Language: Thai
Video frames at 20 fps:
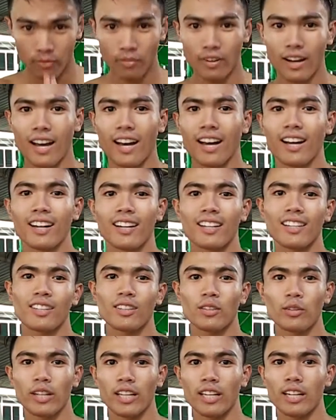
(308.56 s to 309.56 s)
ฝาก
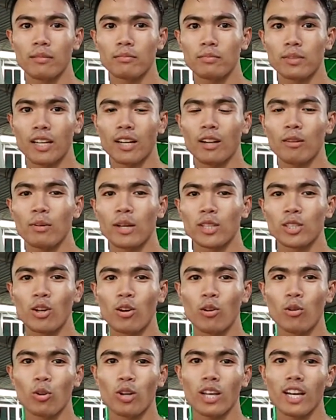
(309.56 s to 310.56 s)
ด้วยนะครับชาวปากช่อง
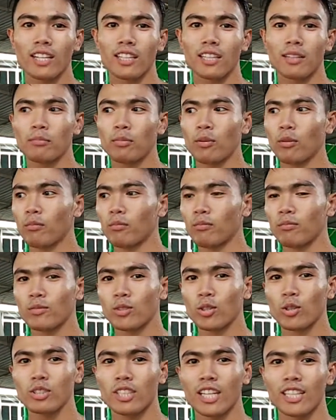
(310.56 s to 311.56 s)
โคราชครับผมท
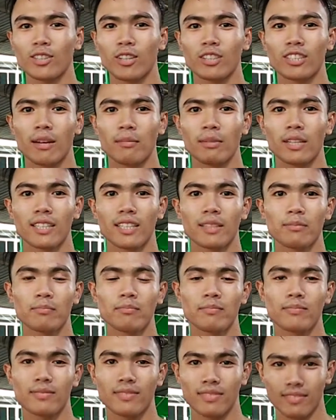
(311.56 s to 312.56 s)
รงชัยสอสามเดือนครับ
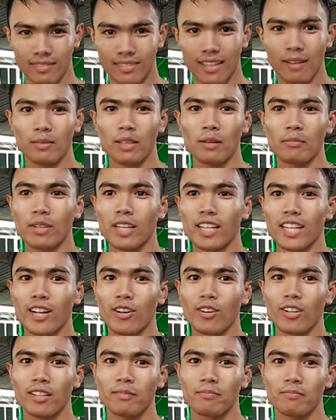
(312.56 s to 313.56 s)
ทำเต็มที่แน่น
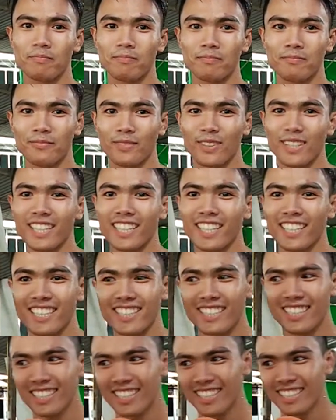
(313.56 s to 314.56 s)
อนครับนี่
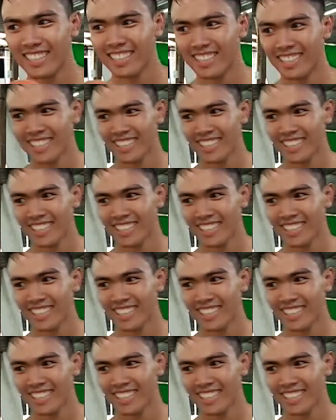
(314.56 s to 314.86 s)
เอา